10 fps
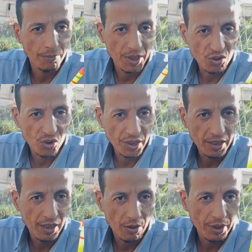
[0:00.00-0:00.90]
طب ايه
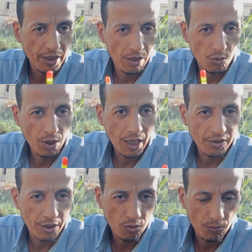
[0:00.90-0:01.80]
الطريقه هوري هقول
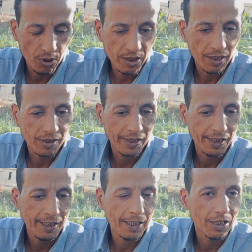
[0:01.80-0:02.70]
لحضراتكم دلوقتي على
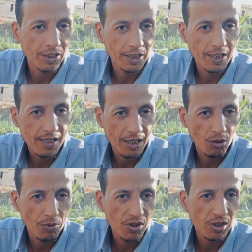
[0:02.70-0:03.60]
الطريقه هي طريقه
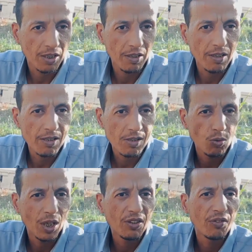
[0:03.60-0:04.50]
سهله وبسيطه
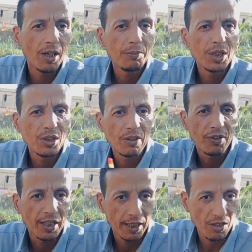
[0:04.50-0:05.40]
خالص واتفه من
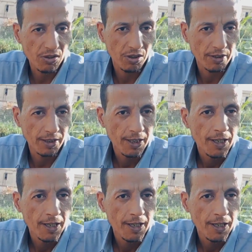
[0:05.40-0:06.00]
التفاهه اصلا